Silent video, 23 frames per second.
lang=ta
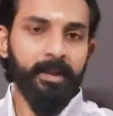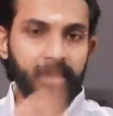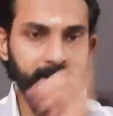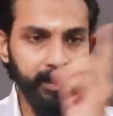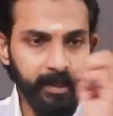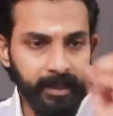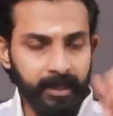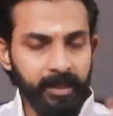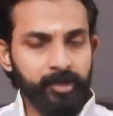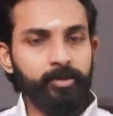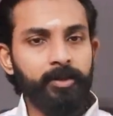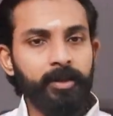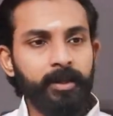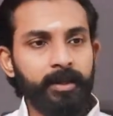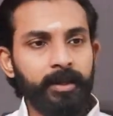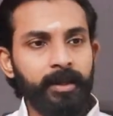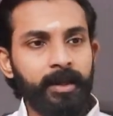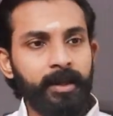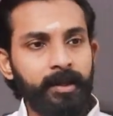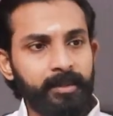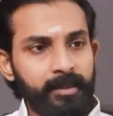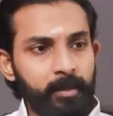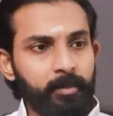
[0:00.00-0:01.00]
நீங்கள் என்ன
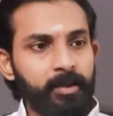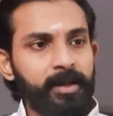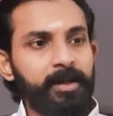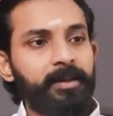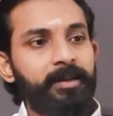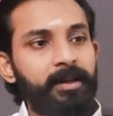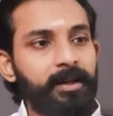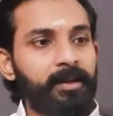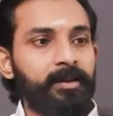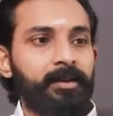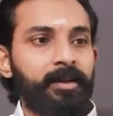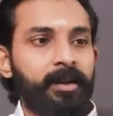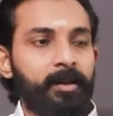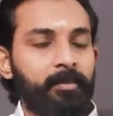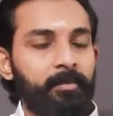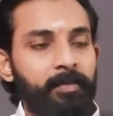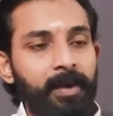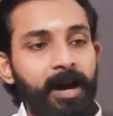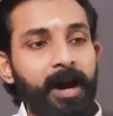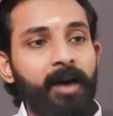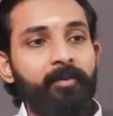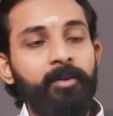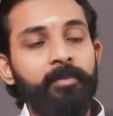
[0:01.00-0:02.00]
சொல்கிறீங்க தமிழர்கள்
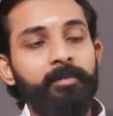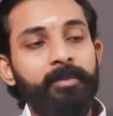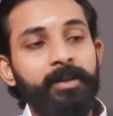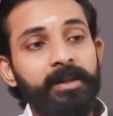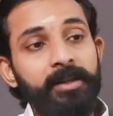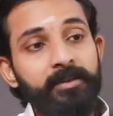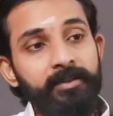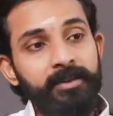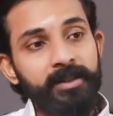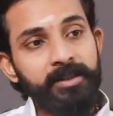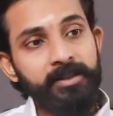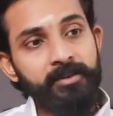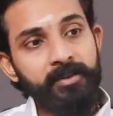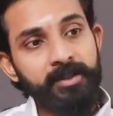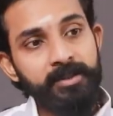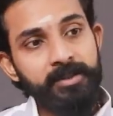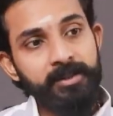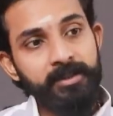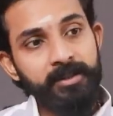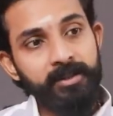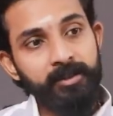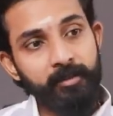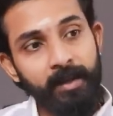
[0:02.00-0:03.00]
பாவம் இருபத்தஞ்சி
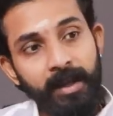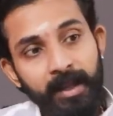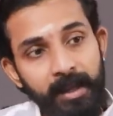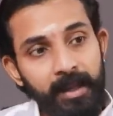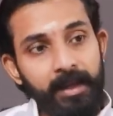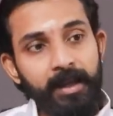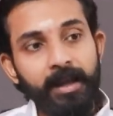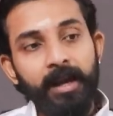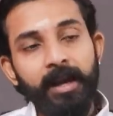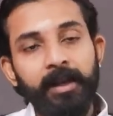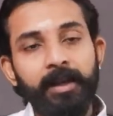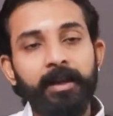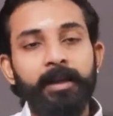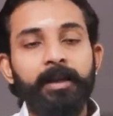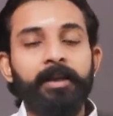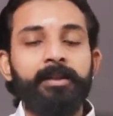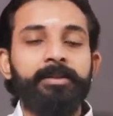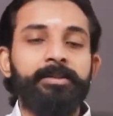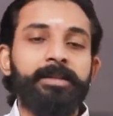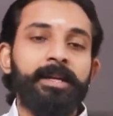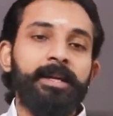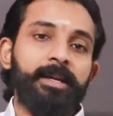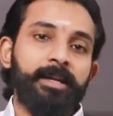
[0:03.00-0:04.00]
வருஷத்துக்கு மேலே அங்கே
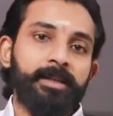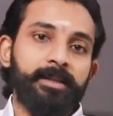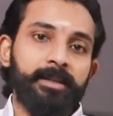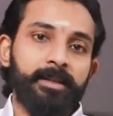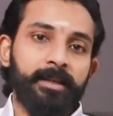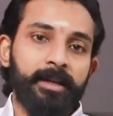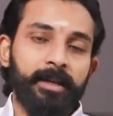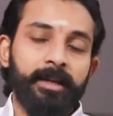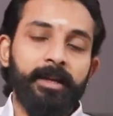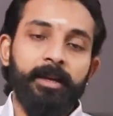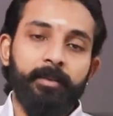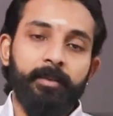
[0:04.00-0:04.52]
ஜெயிலில் இருந்துட்டாங்க